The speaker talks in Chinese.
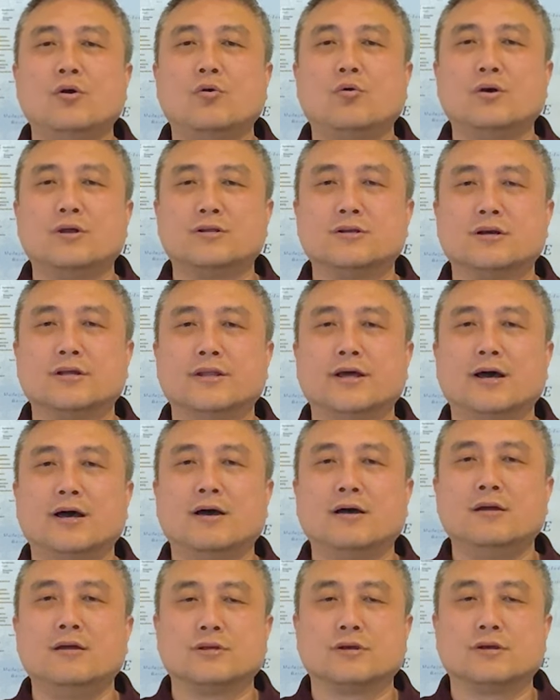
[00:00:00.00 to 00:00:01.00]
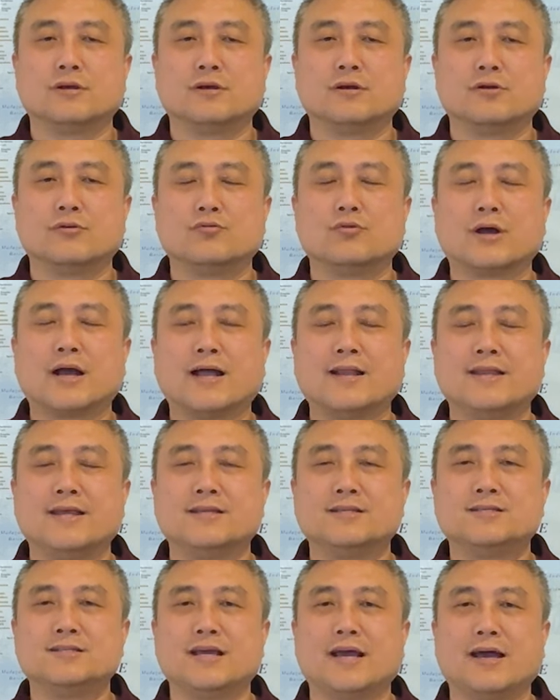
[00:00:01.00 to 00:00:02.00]
或者呢，这个若干
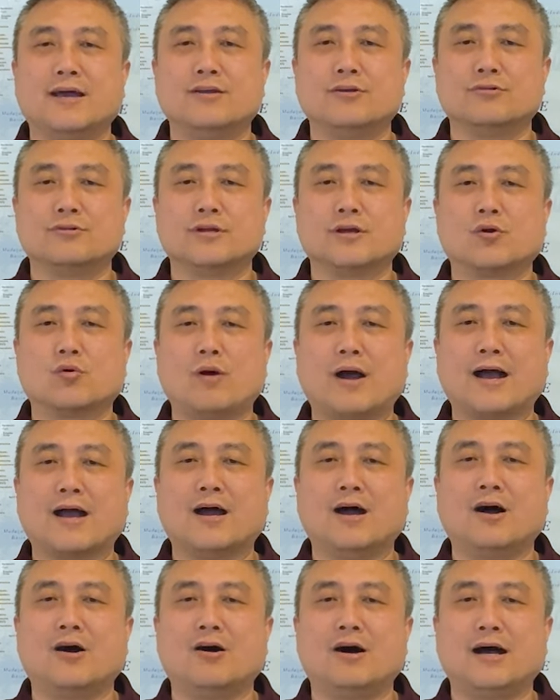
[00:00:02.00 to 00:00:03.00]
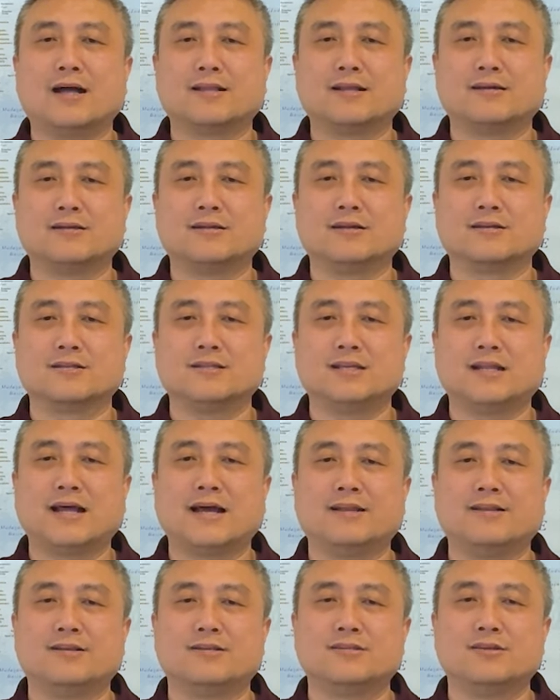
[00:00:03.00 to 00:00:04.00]
年前有这个挂靠啊等等其
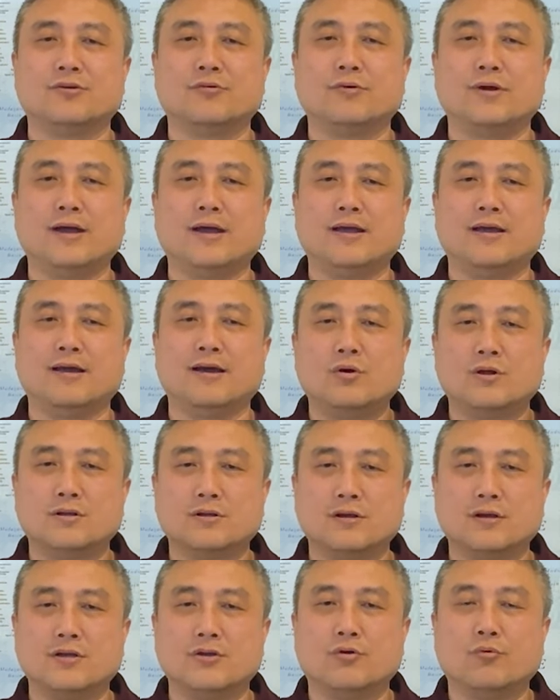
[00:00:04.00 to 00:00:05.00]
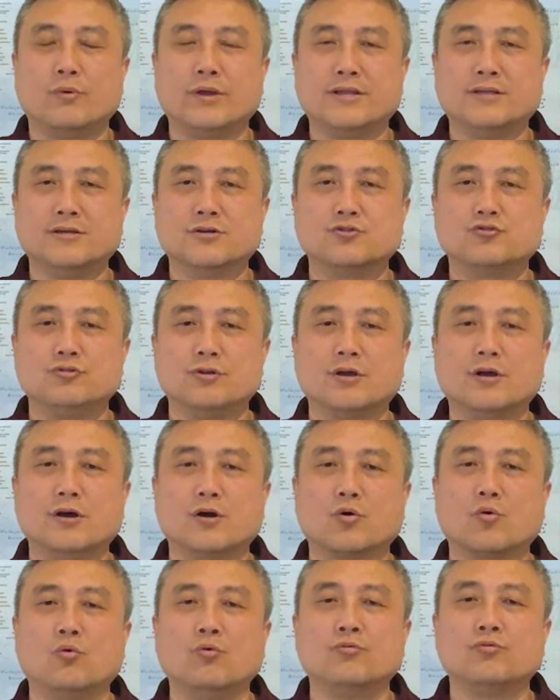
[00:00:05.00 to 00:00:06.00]
他的行为，或者有未经许
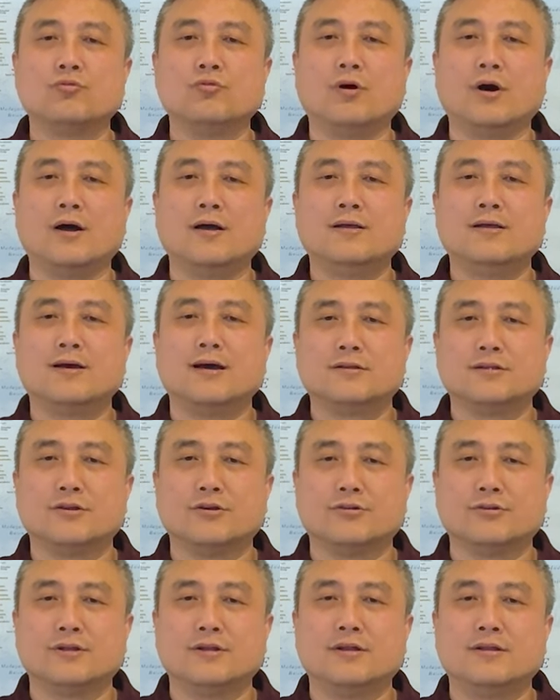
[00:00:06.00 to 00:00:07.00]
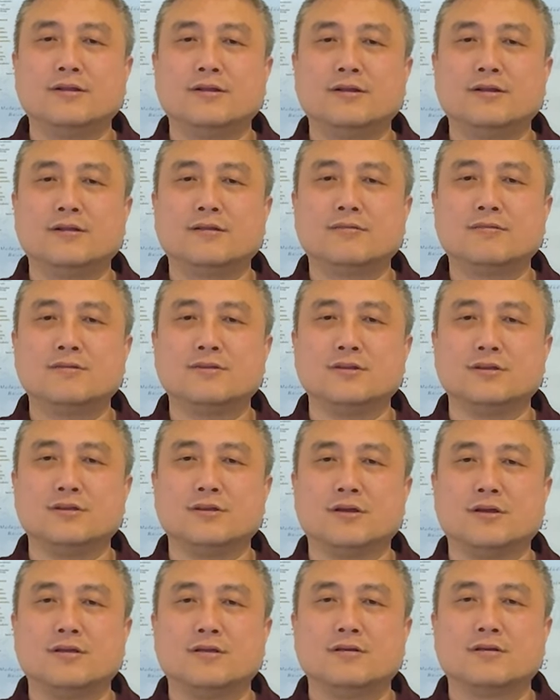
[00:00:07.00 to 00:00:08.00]
可工作，有的人呢他自
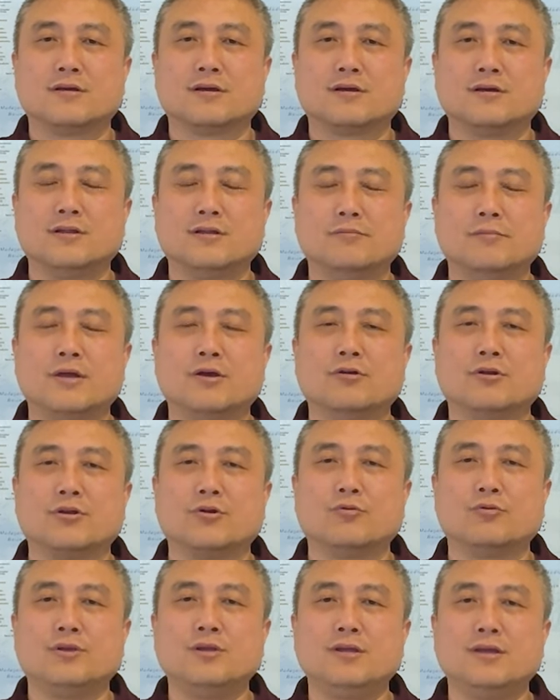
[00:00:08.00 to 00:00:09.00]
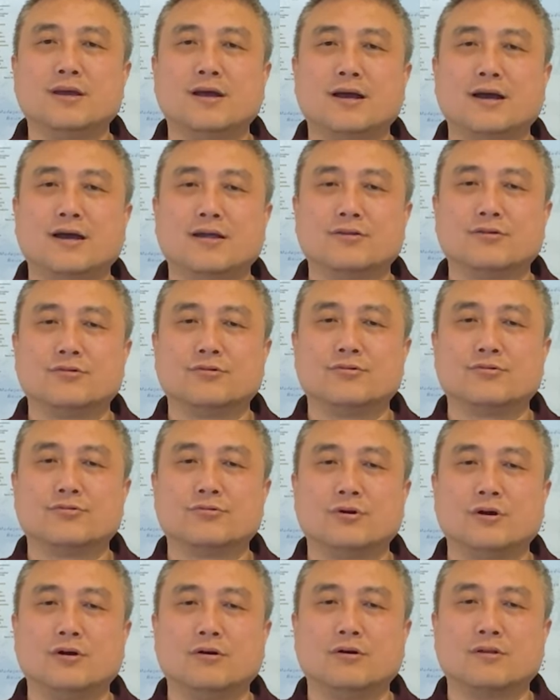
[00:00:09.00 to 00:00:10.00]
己可能没有留意啊，就是
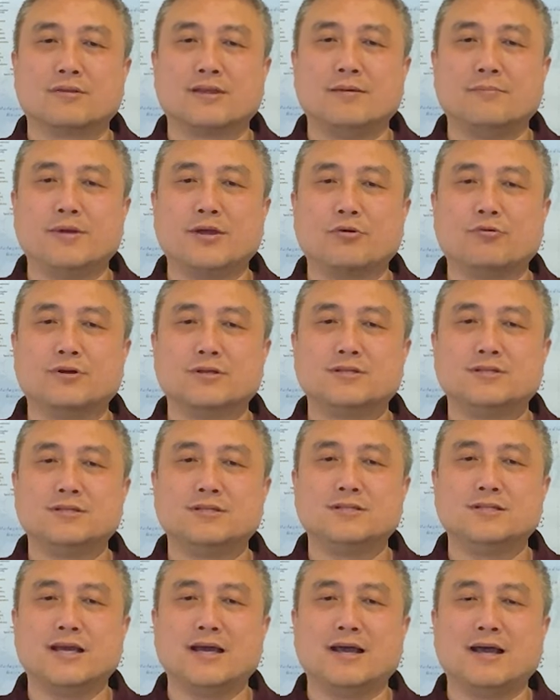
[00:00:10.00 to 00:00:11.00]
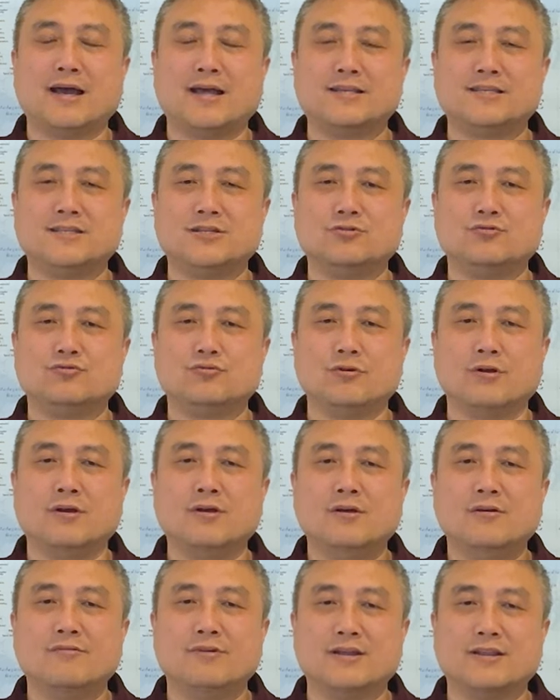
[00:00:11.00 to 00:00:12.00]
说在美国期间还继续
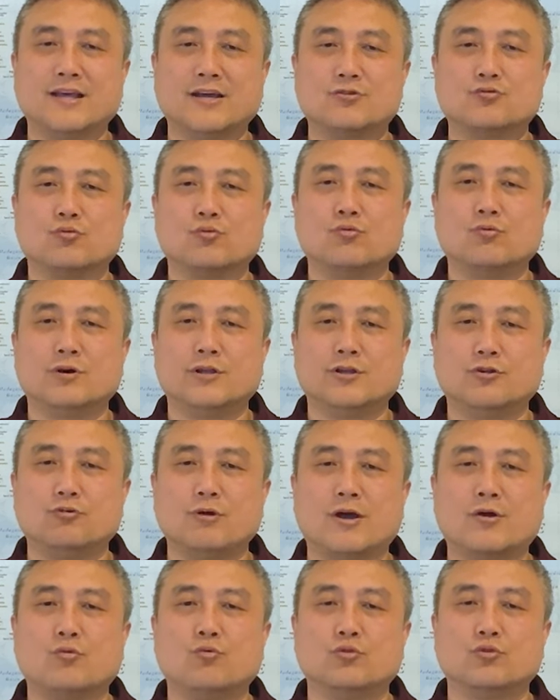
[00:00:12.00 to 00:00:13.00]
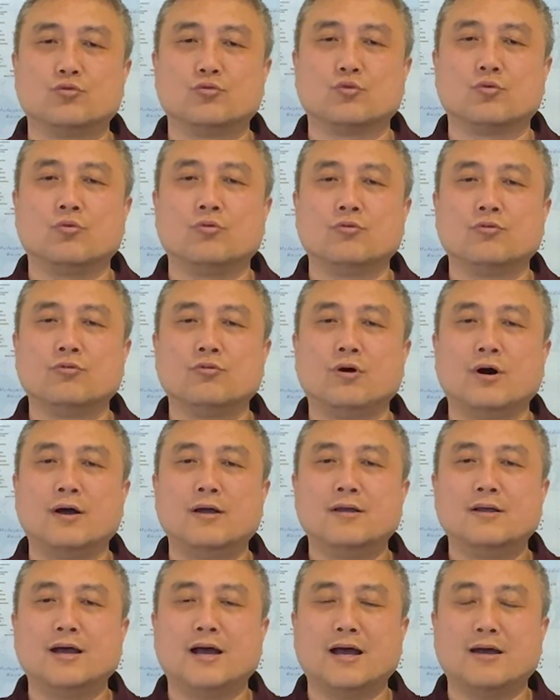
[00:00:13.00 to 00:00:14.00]
为在中国的原雇主工作
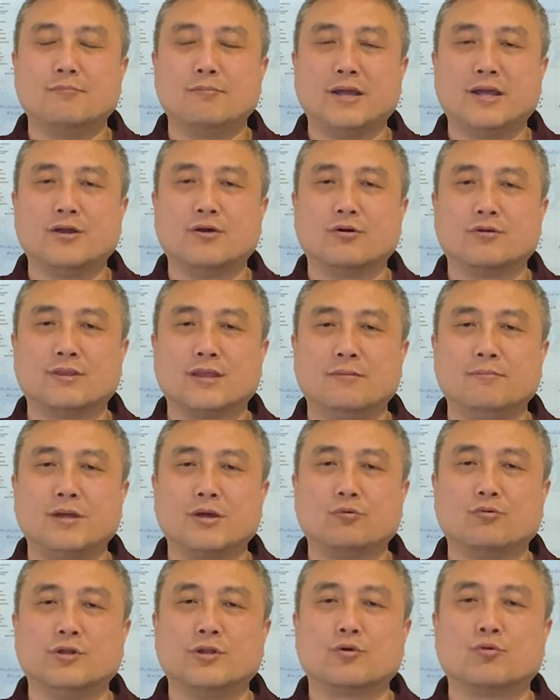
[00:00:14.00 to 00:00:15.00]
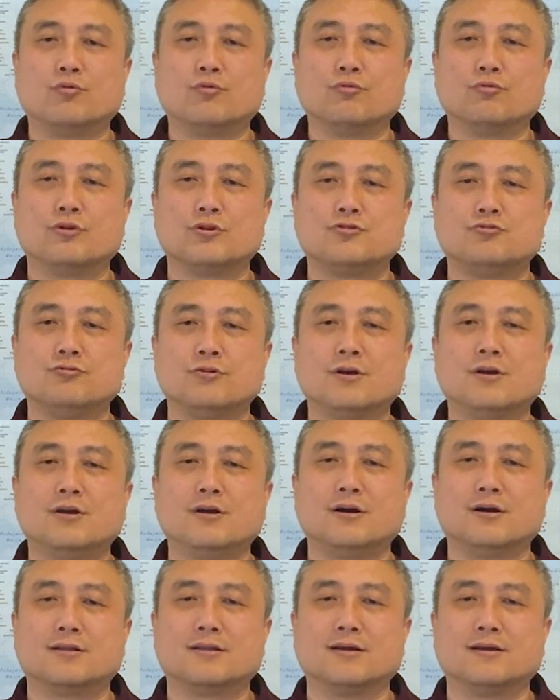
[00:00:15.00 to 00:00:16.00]
啊，没有在美国的工作许
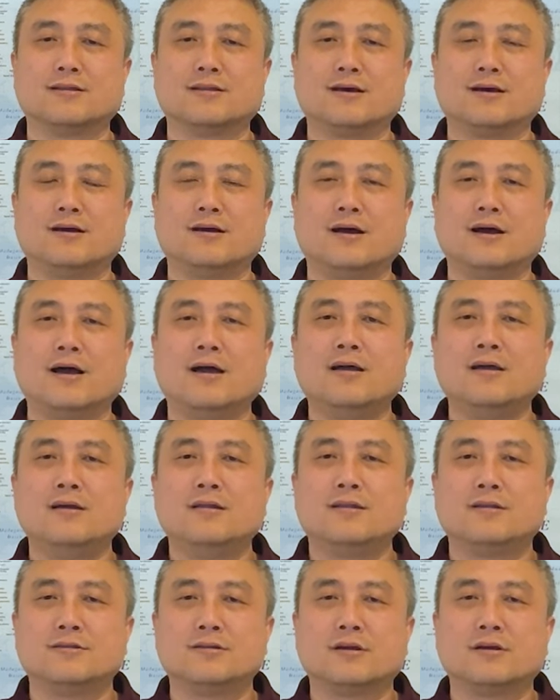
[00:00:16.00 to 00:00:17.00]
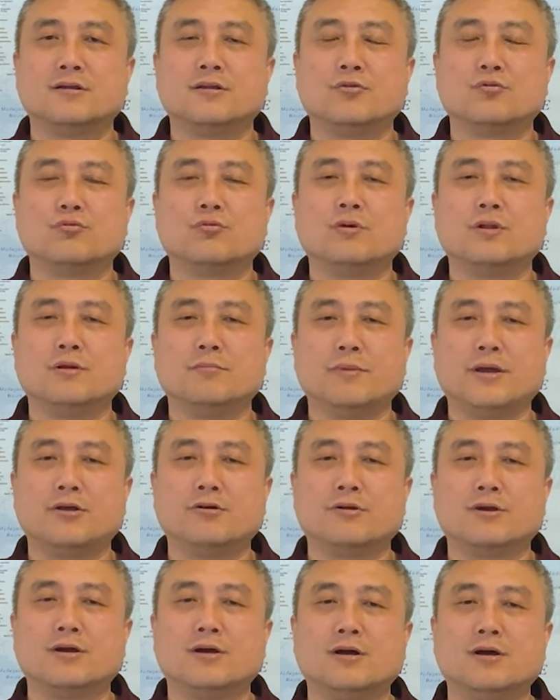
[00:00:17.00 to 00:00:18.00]
可等等。那这个呢，如果你没
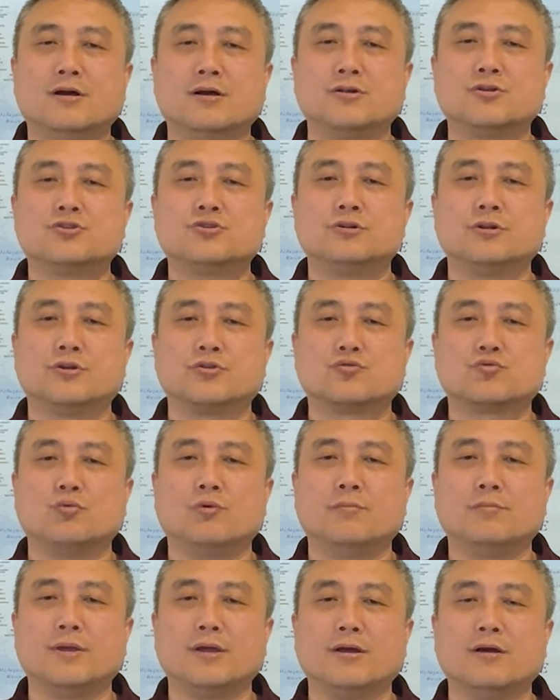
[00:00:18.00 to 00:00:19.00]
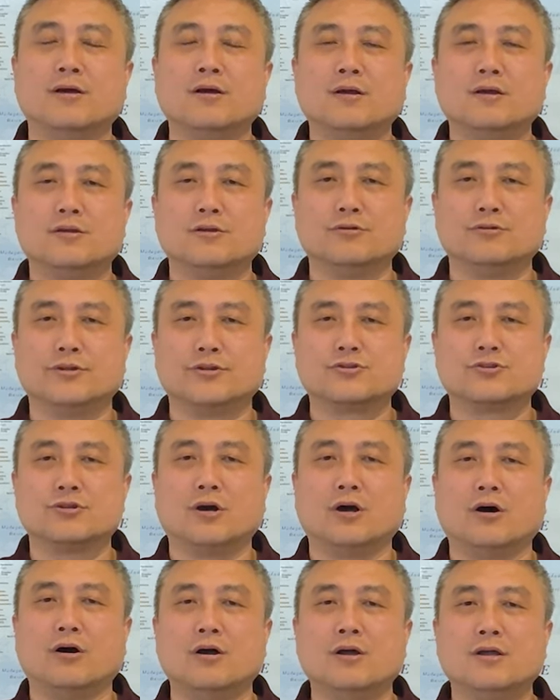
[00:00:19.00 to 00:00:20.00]
有一个合适的说明，有的时
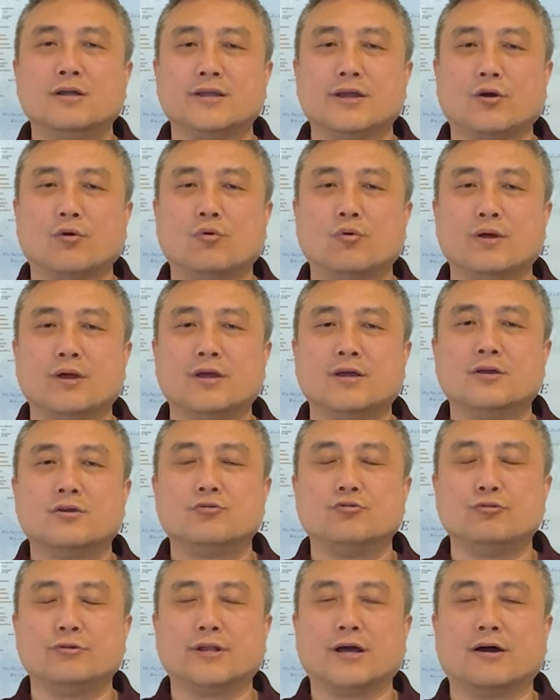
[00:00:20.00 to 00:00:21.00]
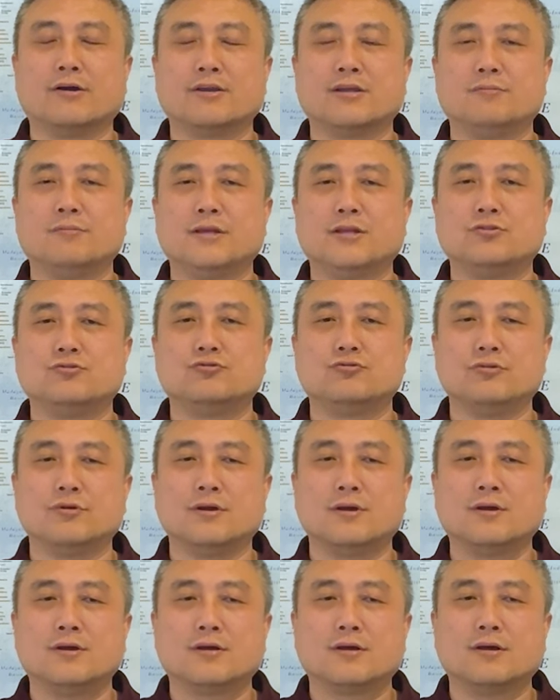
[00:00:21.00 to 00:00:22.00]
候也会遇到移民局
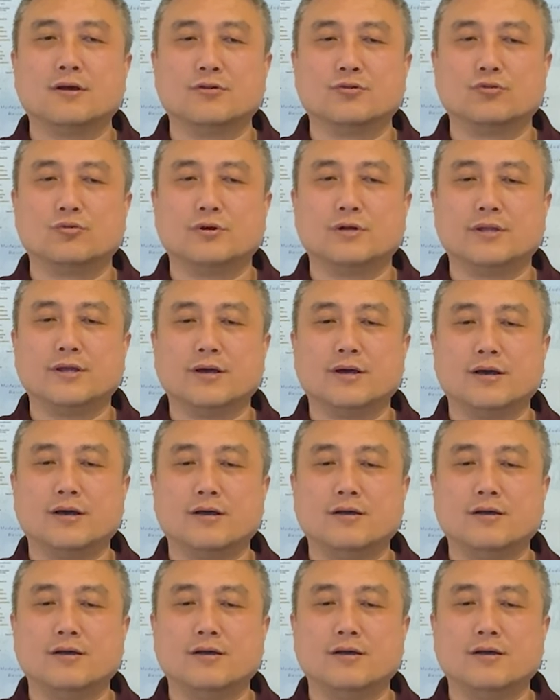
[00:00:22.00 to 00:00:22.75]
更多的